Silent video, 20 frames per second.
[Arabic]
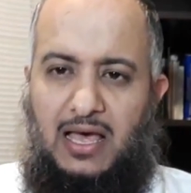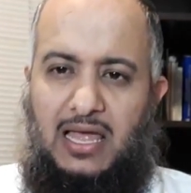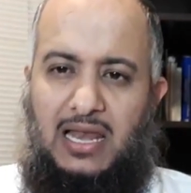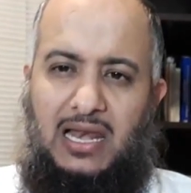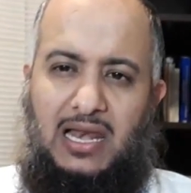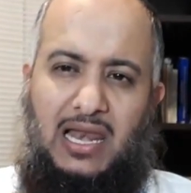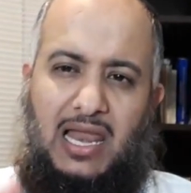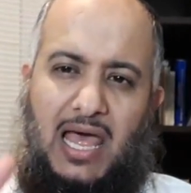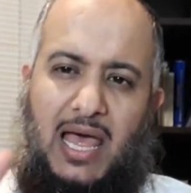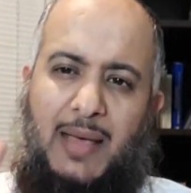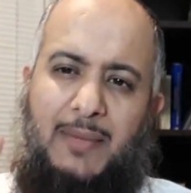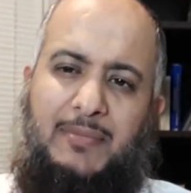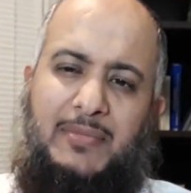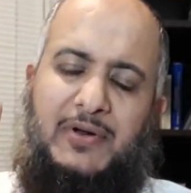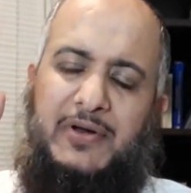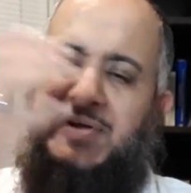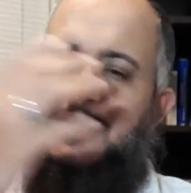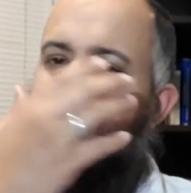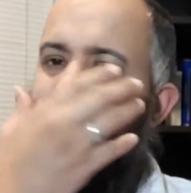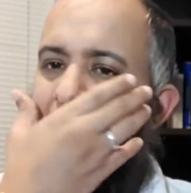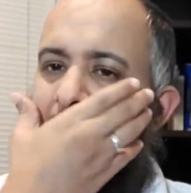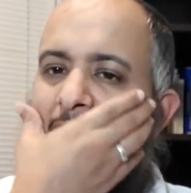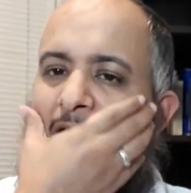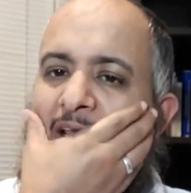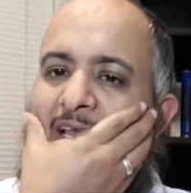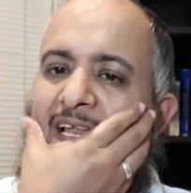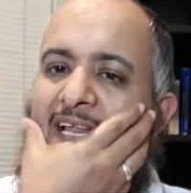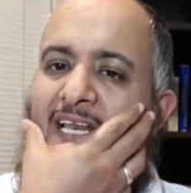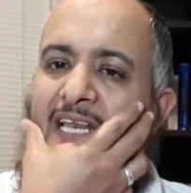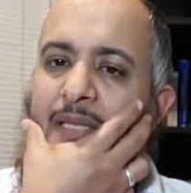الأمر
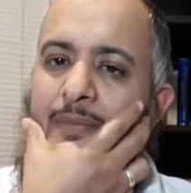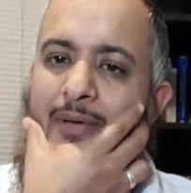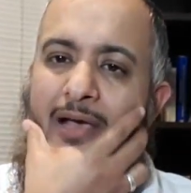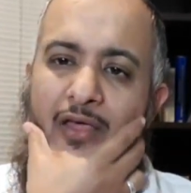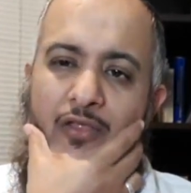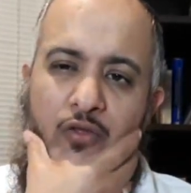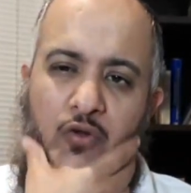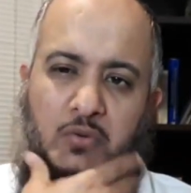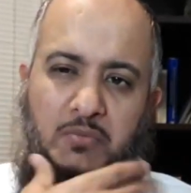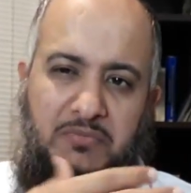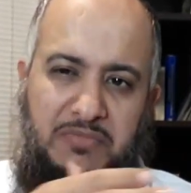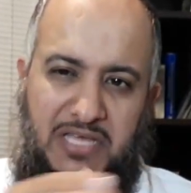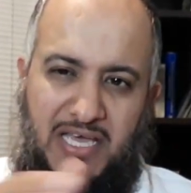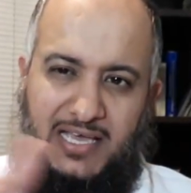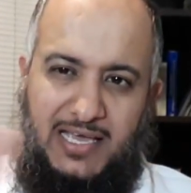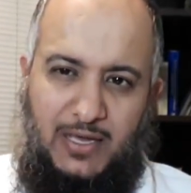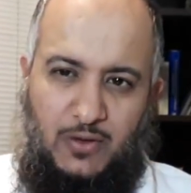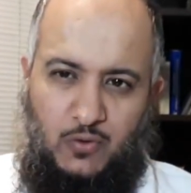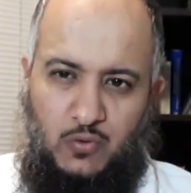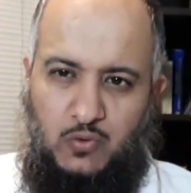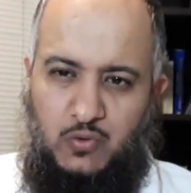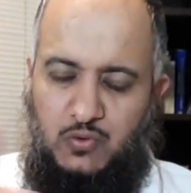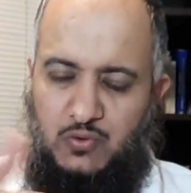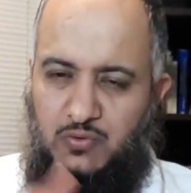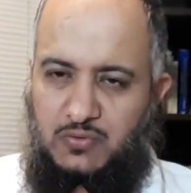اللي, اللي بعضكم ذكره